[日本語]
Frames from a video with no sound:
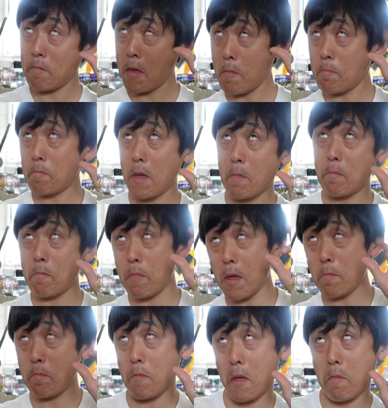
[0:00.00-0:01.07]

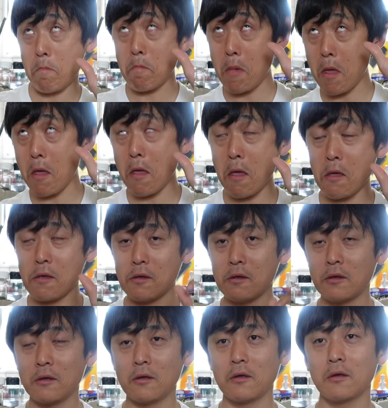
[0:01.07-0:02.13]

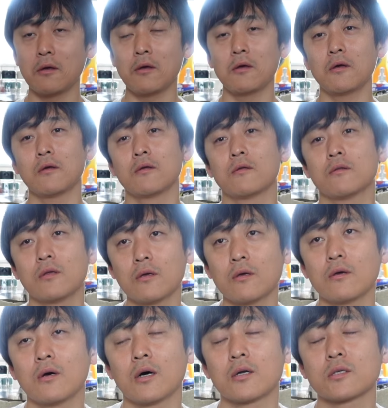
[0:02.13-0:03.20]
ピッピッピッピッピッ
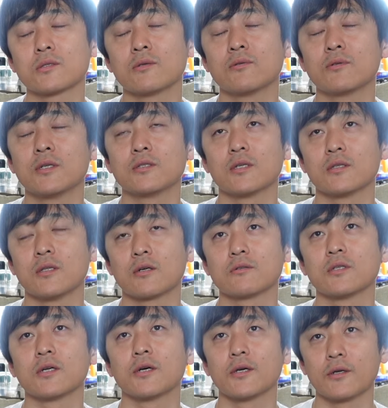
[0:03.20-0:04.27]
ね争いの連鎖でな
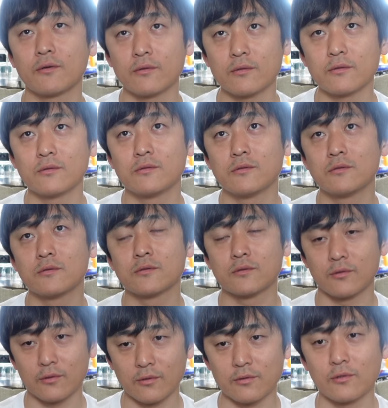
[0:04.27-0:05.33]
くならんやろ、うん、
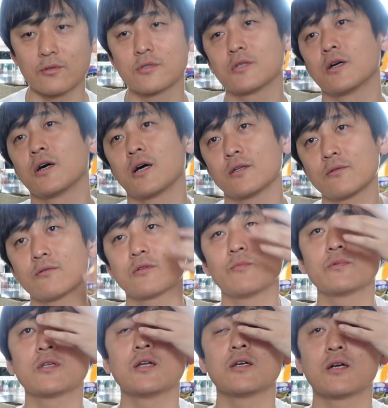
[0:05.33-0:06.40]
そうどっちが勝とうと
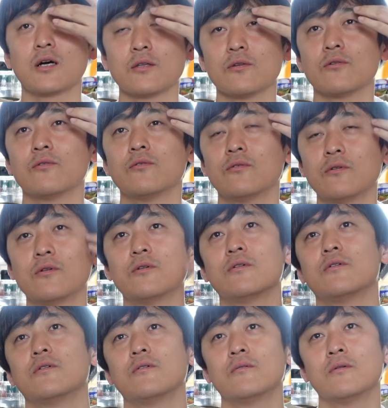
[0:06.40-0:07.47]
思ったらいかんのよ
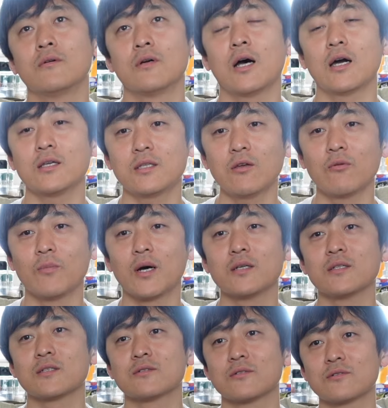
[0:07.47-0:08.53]
相手を
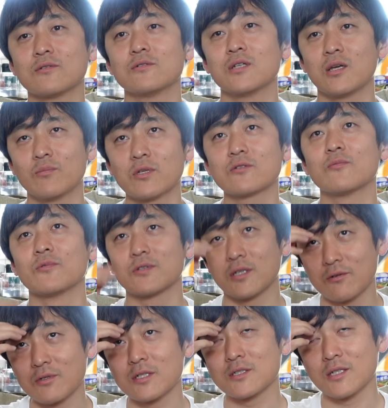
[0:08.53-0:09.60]
マイナスにするゲームだと思っ
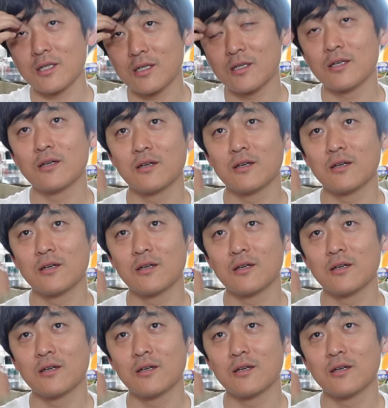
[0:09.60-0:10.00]
てください